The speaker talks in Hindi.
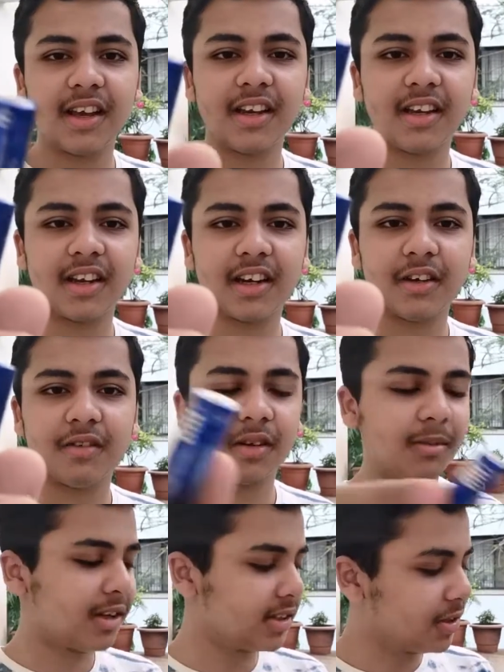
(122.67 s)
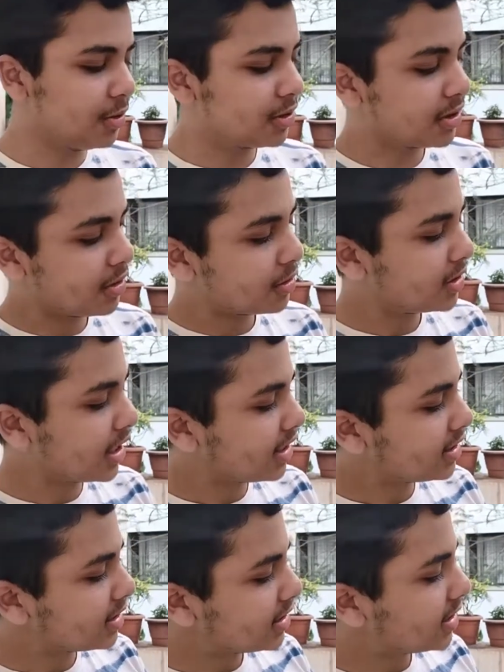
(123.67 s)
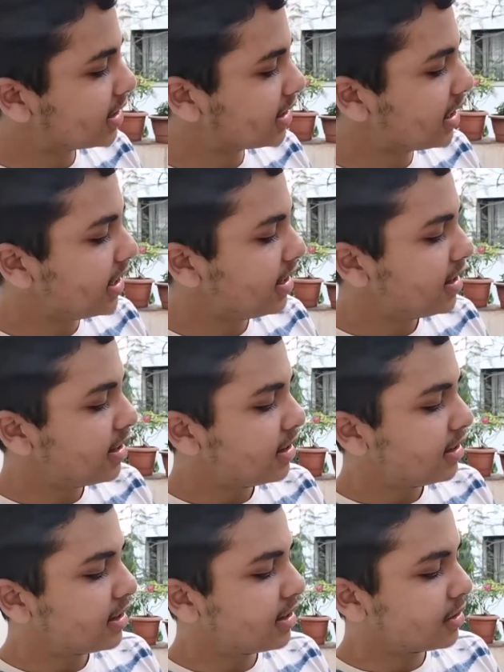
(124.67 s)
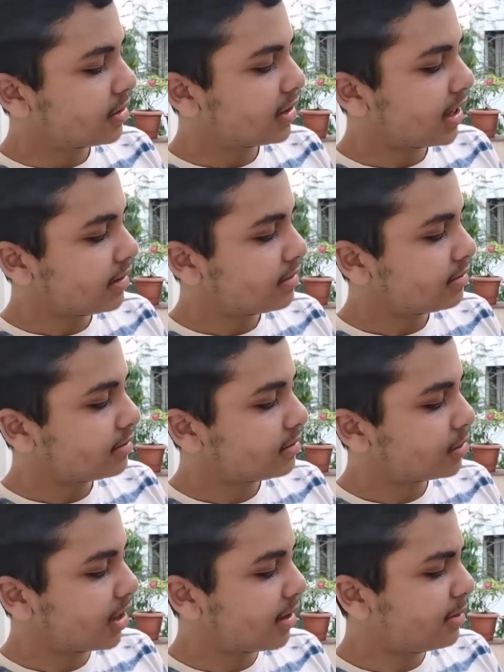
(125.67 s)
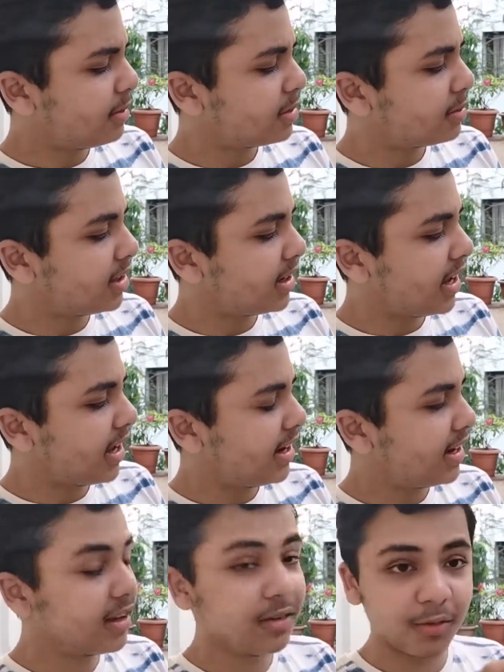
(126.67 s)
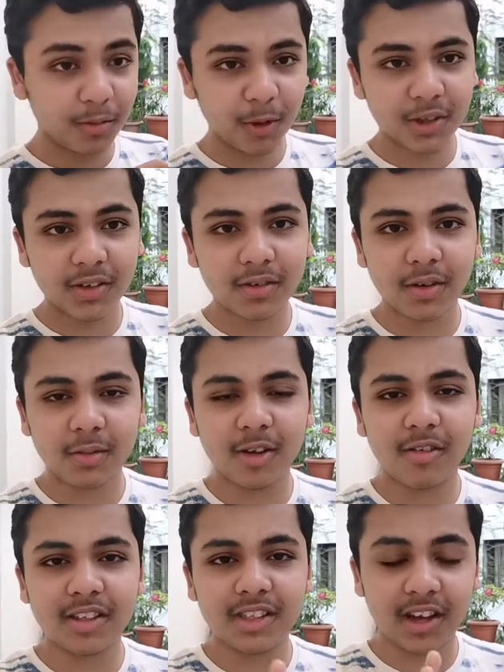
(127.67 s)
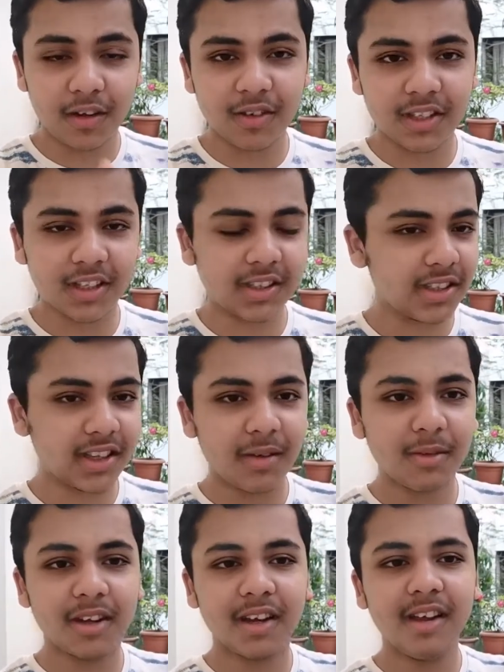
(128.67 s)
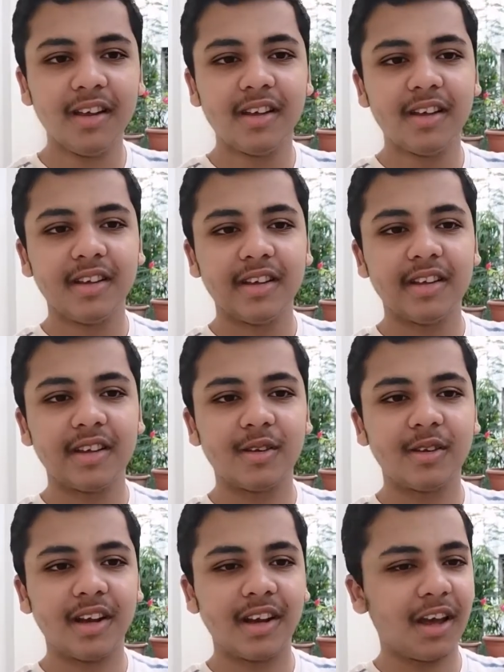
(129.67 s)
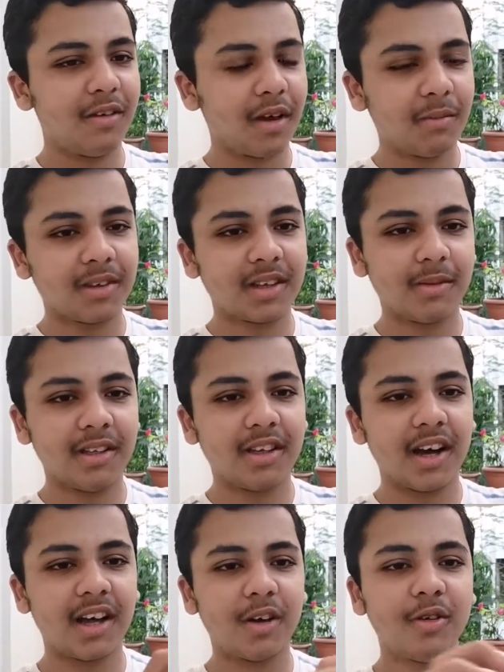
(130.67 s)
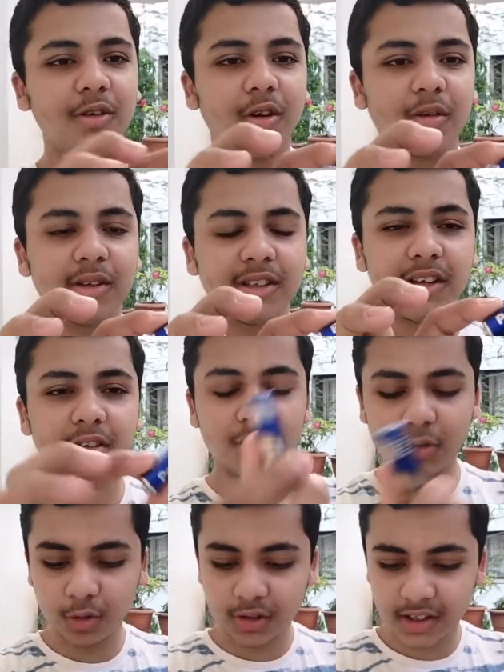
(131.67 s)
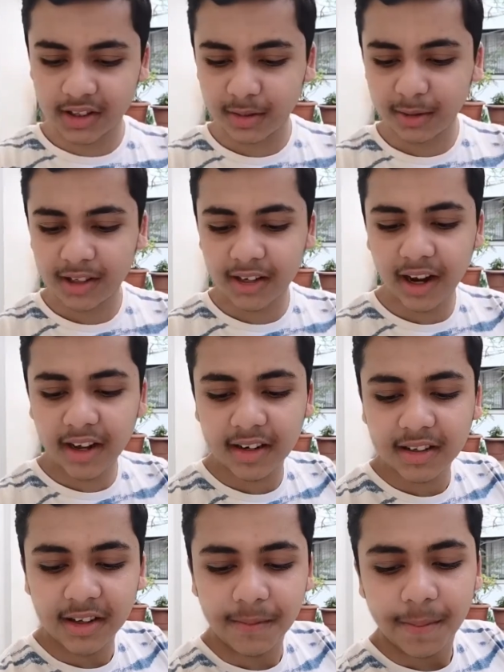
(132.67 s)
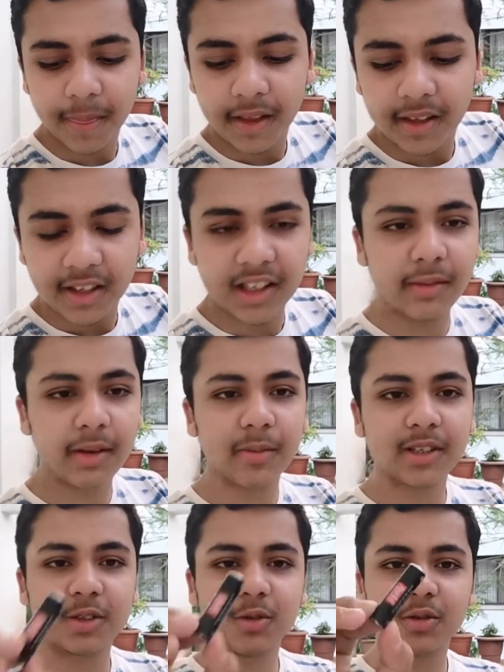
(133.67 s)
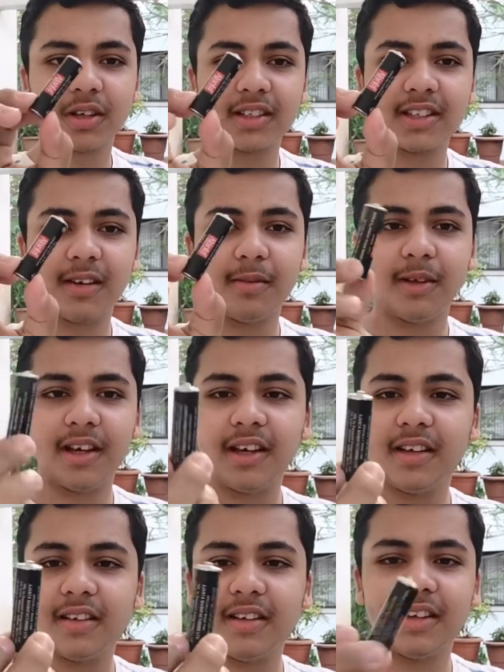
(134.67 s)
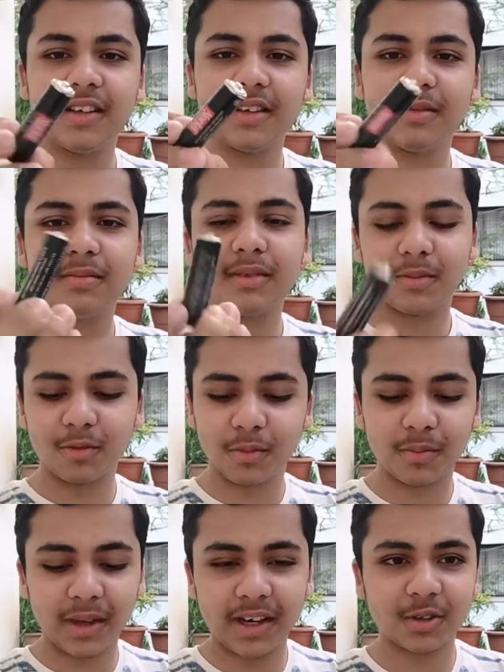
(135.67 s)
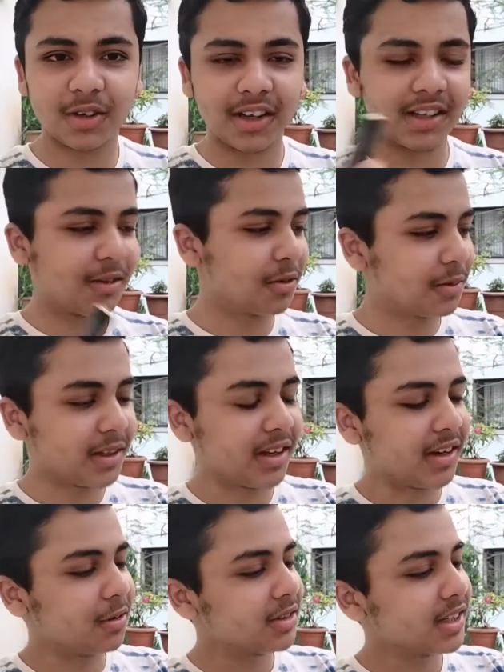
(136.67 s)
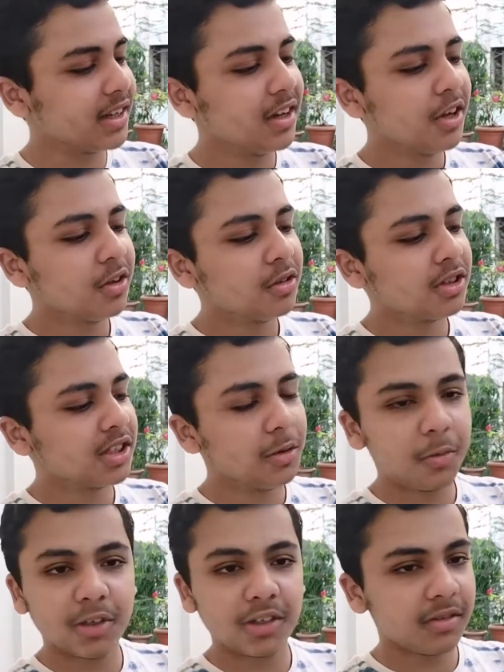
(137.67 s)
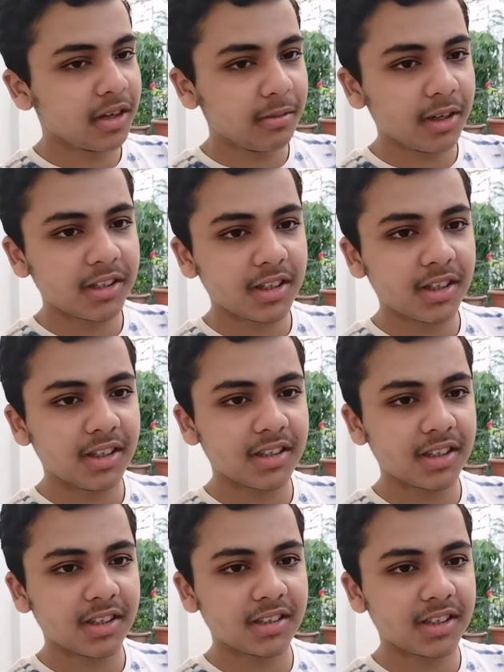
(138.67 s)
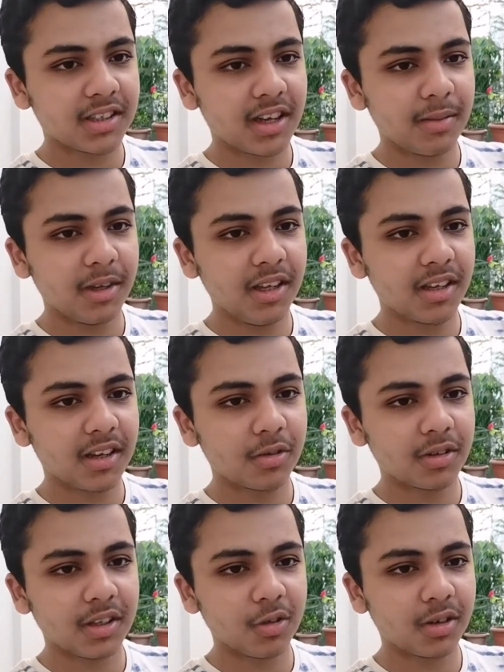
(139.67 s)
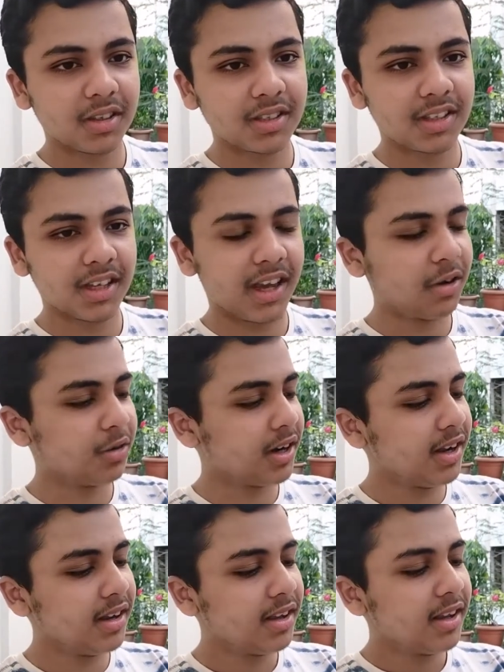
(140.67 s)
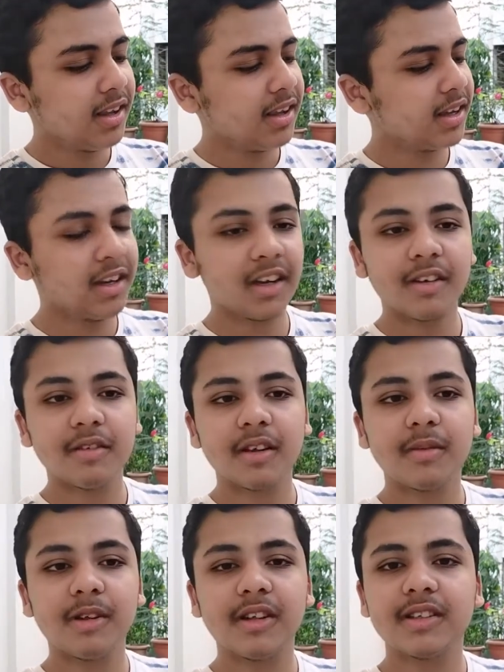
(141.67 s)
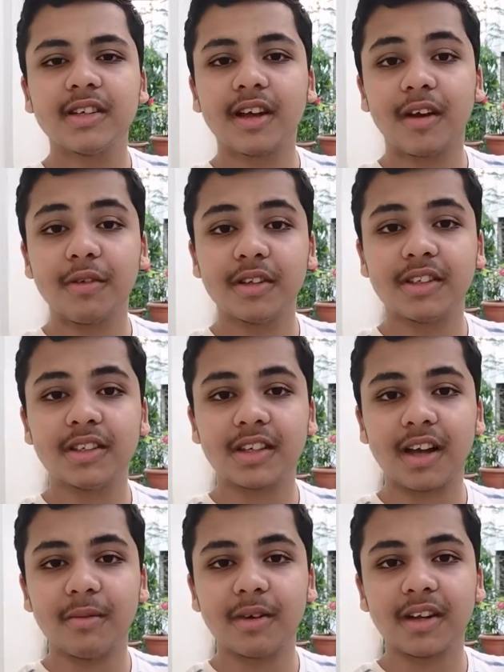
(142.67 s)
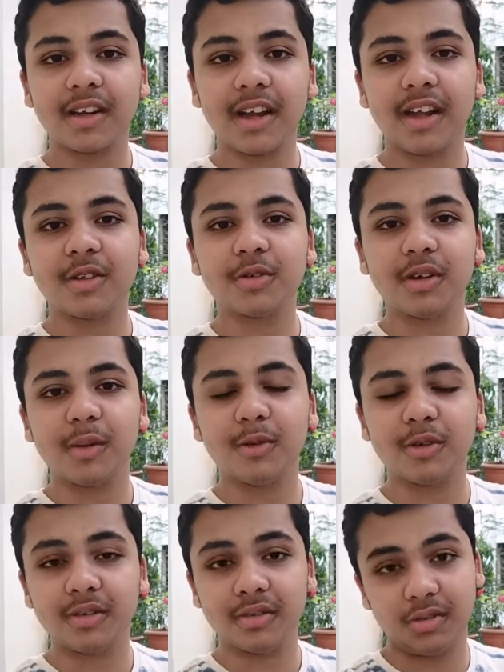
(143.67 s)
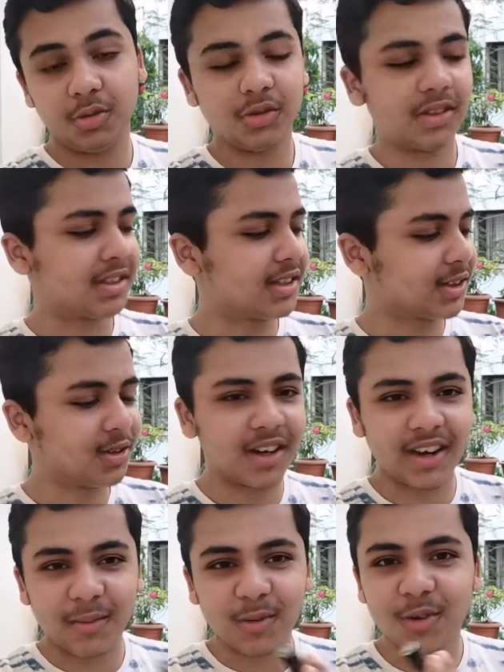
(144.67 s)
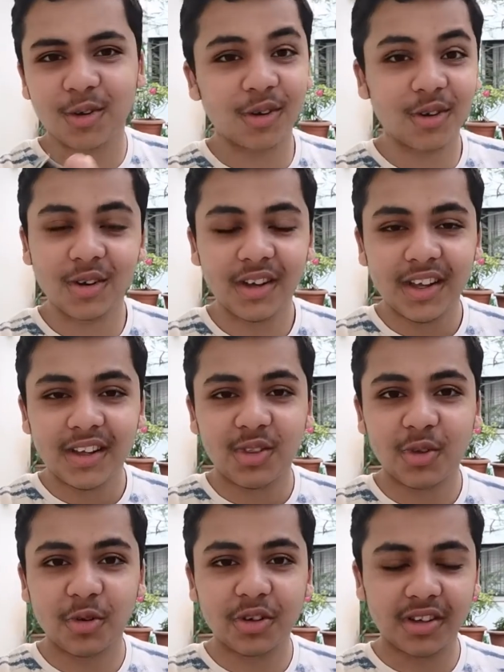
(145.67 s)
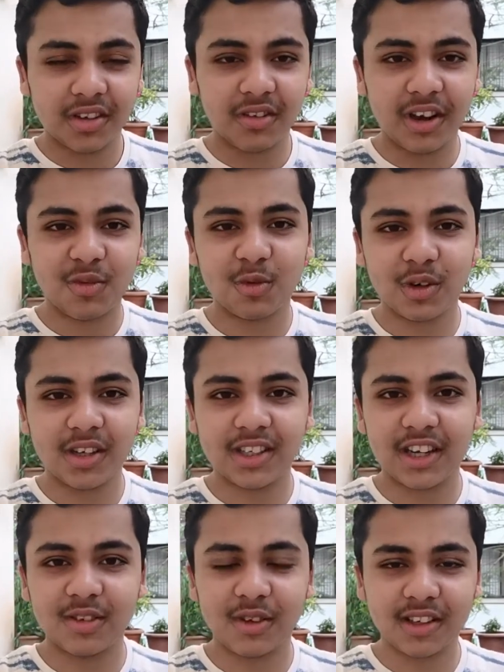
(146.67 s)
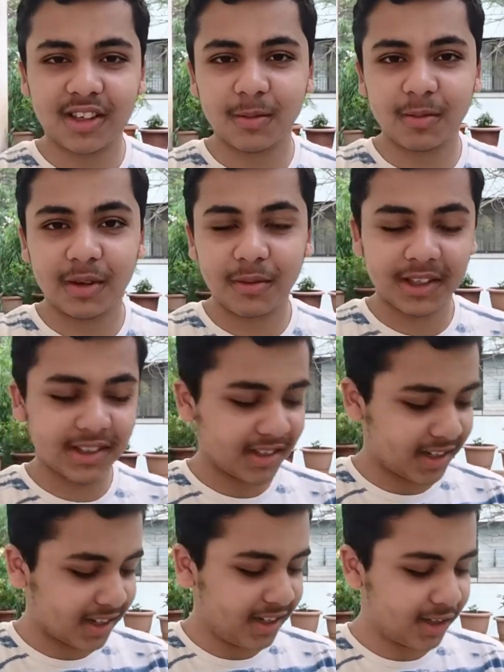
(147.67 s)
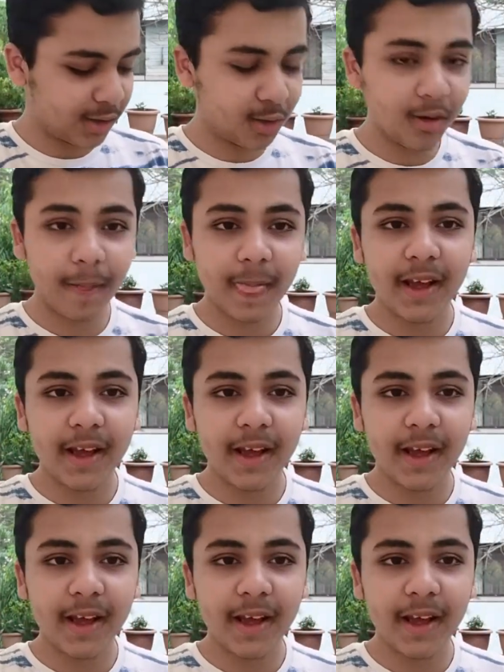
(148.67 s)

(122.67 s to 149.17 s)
कि यार ये नेगेटिव टर्मिनल से यूज़ करो तो ज़्यादा अच्छे निकलता है ये देखो यार थोड़ा अभी भी इसमें है लेकिन पॉजिटिव टर्मिनल वाले से काफ़ी ज़्यादा अच्छे से काम कर रहा है ये देख लो यार लाइव आपके सामने दिखा रहा हूँ नॉर्मल साइज तो दूसरे से भी ट्राई करते हैं ये हमारे पास एक दूसरा सेल भी है ये मतलब पैनासोनिक का तो कोई पता नहीं कौन सा जिसके पॉजिटिव टर्मिनल से ऐसे अच्छे से काम नहीं कर रहा है उतना थोड़ा सा हैंग हो रहा है लेकिन नेगेटिव टर्मिनल से काफ़ी अच्छे से काम कर रहा है यार इसको आप लोग यूज़ कर सकते हो अगर आपको नोट वाले फ़ोन की सेटिस्फेक्शन अपने पास रखनी है तो